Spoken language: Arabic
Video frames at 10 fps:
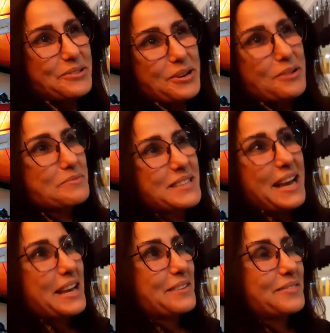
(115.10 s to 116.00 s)
وكلهم
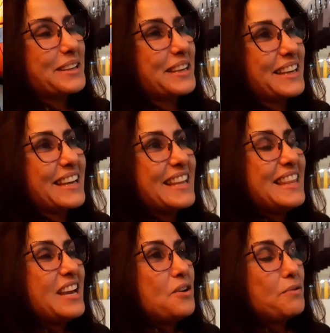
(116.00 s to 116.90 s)
صحابي
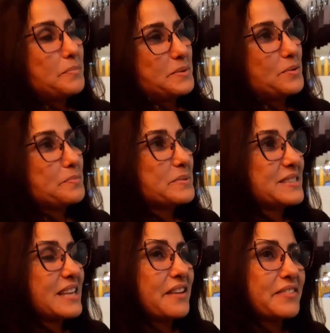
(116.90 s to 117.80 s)
وبيهم
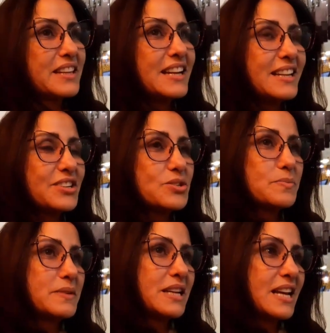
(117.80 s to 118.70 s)
بزاف انا اللي
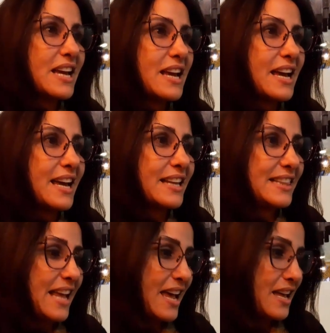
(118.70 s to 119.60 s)
عجبني
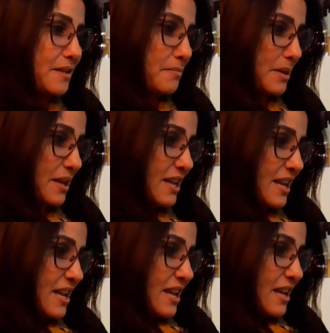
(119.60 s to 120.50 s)
هذا العام
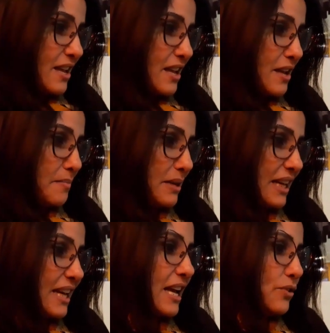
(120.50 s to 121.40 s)
آه، من
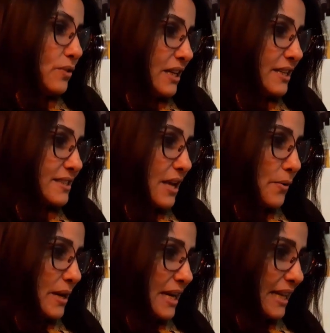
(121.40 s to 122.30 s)
غير هذوك
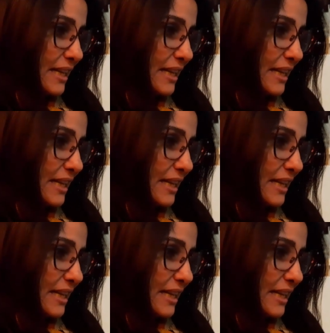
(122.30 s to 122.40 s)
الكساوي اللي